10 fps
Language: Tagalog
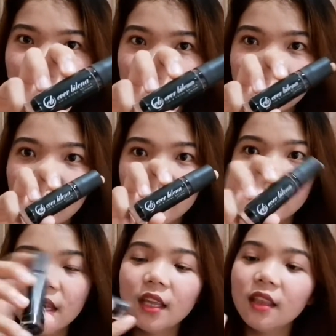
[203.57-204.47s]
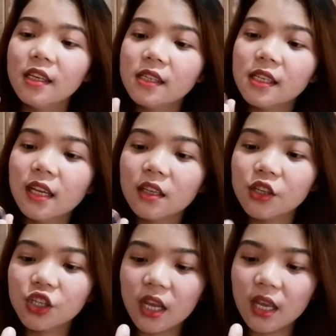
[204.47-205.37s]
Ayan. This is in the
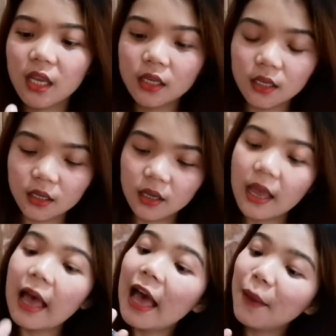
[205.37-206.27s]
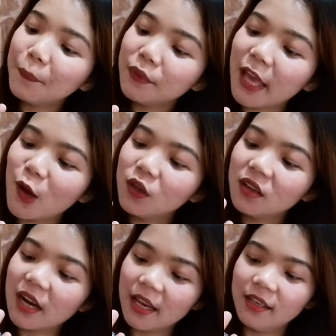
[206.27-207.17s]
shade Uptown
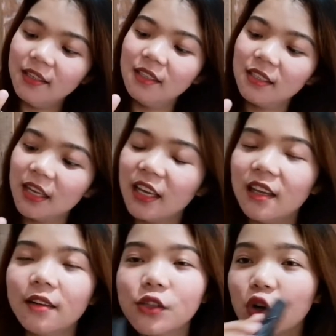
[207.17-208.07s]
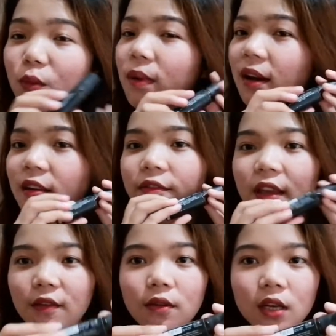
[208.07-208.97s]
Red. Ayan, sobrang
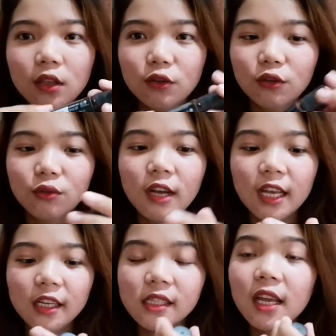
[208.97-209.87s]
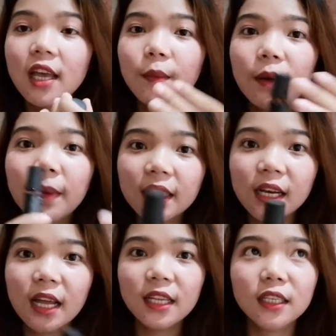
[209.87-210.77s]
favorite ko to guys. Pang
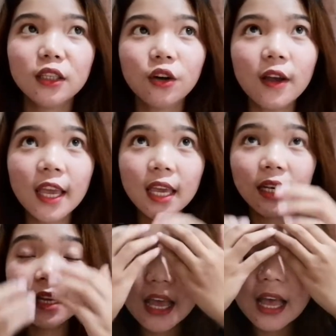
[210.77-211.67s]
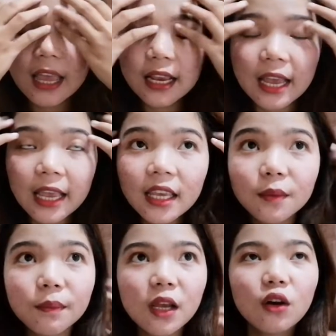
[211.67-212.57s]
matagalan din to. And I like it
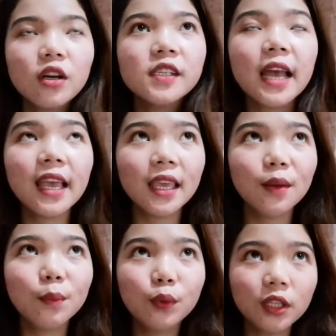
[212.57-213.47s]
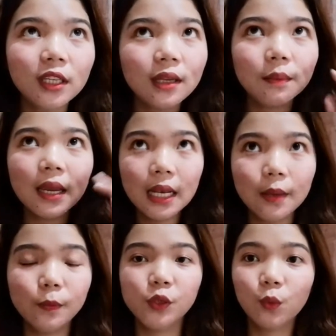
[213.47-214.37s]
because I can put it in my
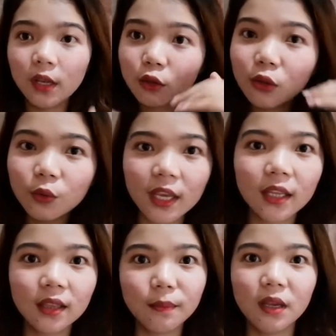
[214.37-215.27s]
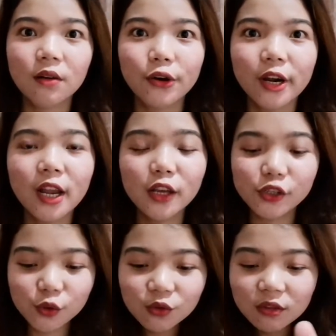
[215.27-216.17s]
lips without looking at the mirror.
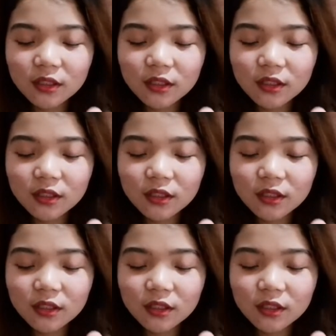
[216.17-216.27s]
So,